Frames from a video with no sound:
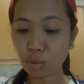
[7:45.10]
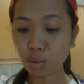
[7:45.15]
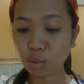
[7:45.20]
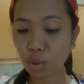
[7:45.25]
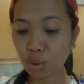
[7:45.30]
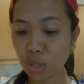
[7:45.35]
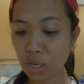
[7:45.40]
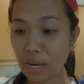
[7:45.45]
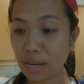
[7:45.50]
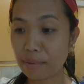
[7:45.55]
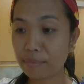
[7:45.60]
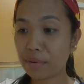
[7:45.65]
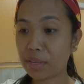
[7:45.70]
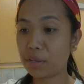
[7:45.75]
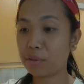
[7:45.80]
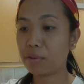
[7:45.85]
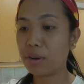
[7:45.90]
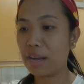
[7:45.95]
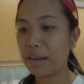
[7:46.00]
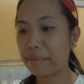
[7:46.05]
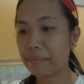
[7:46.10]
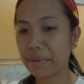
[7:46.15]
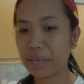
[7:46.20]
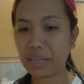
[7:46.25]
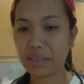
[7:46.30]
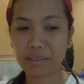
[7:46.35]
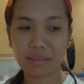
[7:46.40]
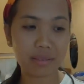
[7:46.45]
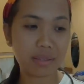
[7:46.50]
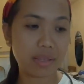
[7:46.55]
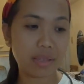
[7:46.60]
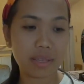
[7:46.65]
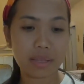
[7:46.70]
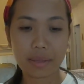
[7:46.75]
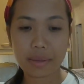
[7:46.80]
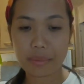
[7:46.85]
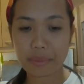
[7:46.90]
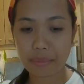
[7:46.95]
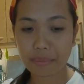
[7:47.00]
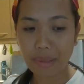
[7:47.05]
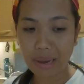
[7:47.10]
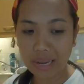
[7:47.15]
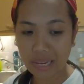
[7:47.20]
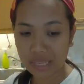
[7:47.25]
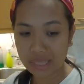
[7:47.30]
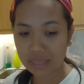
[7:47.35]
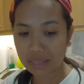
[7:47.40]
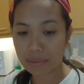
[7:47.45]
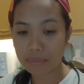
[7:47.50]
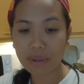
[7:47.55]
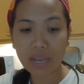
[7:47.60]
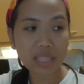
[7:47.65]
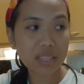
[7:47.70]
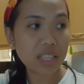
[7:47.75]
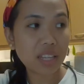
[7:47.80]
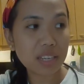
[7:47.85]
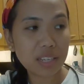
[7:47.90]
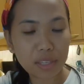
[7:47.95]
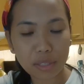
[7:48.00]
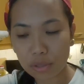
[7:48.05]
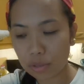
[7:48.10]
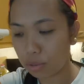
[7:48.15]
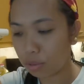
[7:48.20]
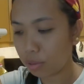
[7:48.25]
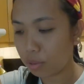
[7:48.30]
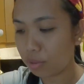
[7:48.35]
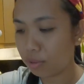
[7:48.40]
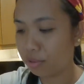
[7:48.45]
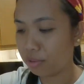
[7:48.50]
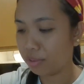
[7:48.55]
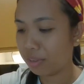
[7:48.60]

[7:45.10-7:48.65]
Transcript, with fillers: Sundo na namin yung aming maliit na bata dito.